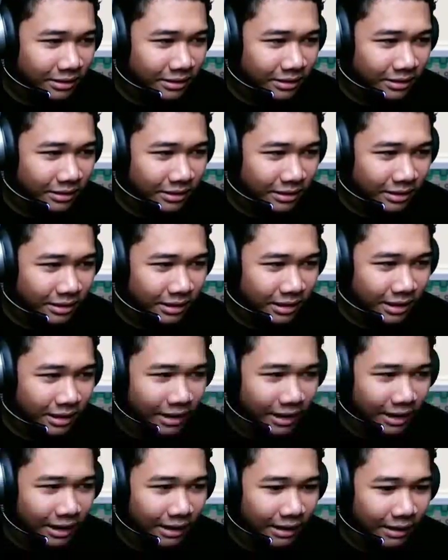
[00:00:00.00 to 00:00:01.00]

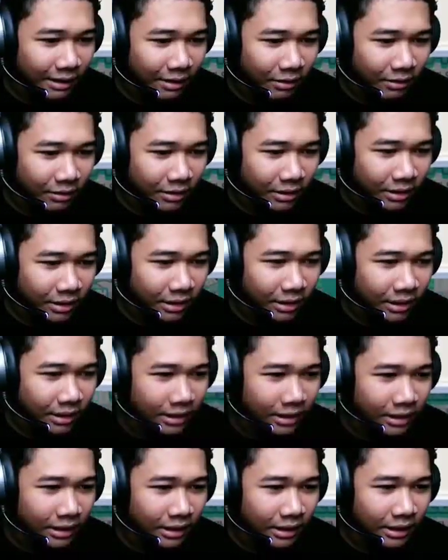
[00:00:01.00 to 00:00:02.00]
Ya, oke,
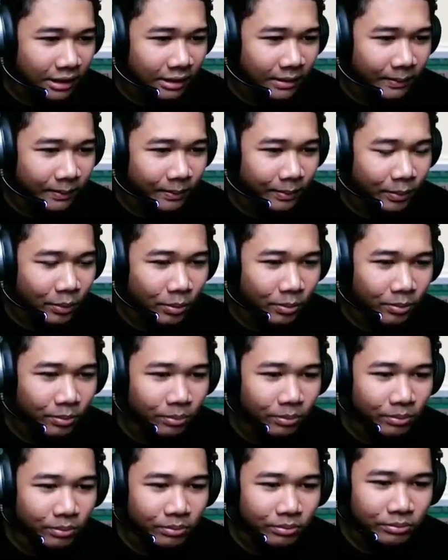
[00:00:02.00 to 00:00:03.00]
okay. pum.
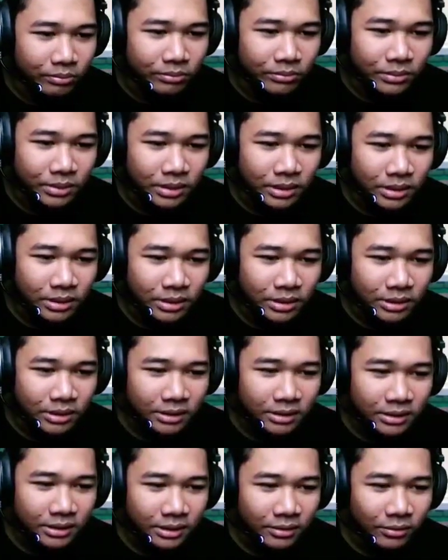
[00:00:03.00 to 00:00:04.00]

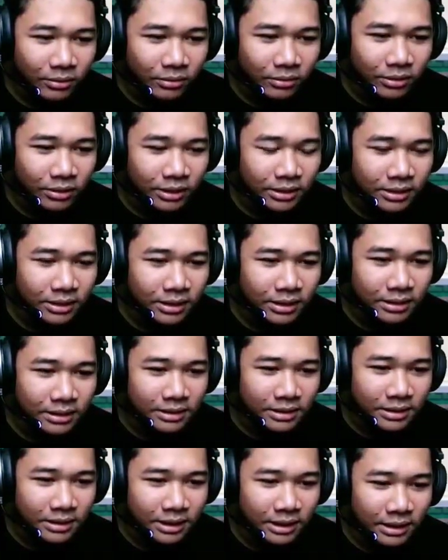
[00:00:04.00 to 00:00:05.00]
Cek dulu ya
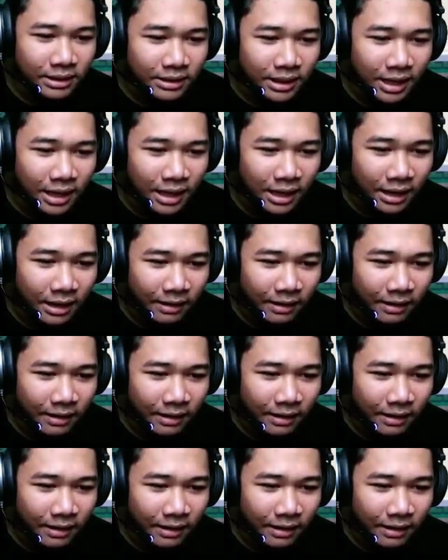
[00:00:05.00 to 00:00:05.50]
translatannya.